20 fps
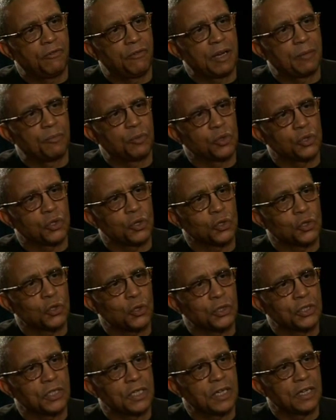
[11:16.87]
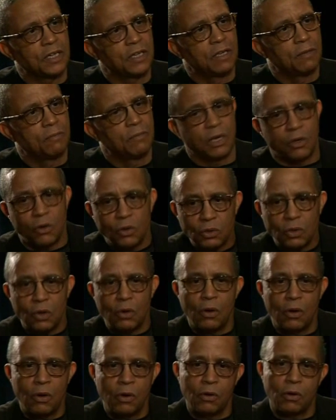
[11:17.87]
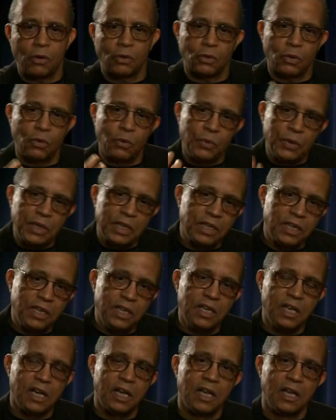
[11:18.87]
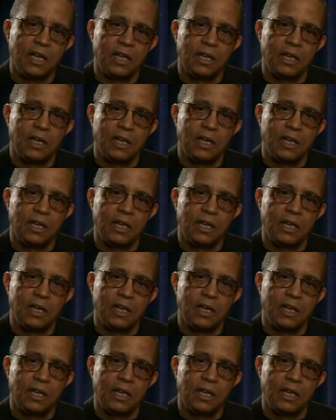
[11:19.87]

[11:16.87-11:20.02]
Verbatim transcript: faire pour s'en sortir Mais quand on, lui dit,